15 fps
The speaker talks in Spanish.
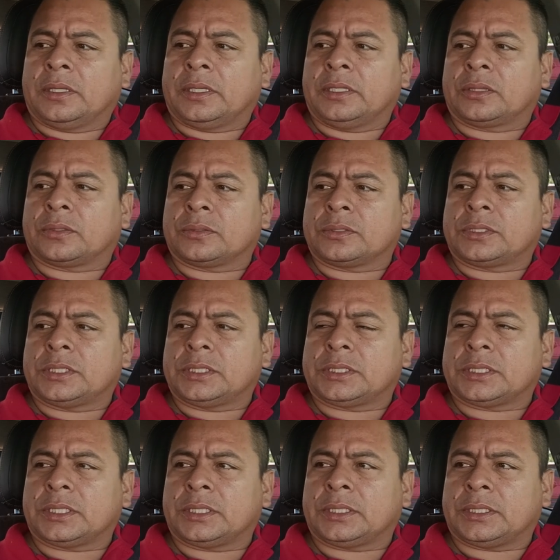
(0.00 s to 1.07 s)

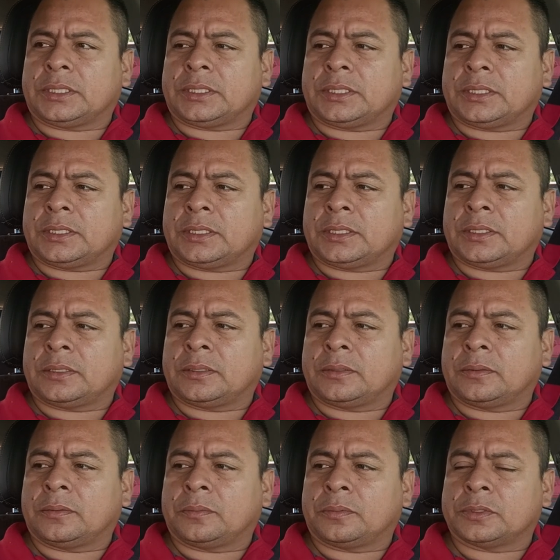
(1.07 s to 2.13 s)
entonces eh,
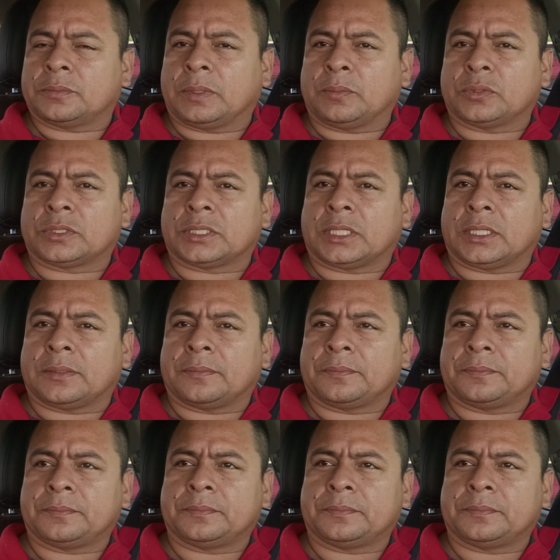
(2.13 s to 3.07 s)
pues vamos a,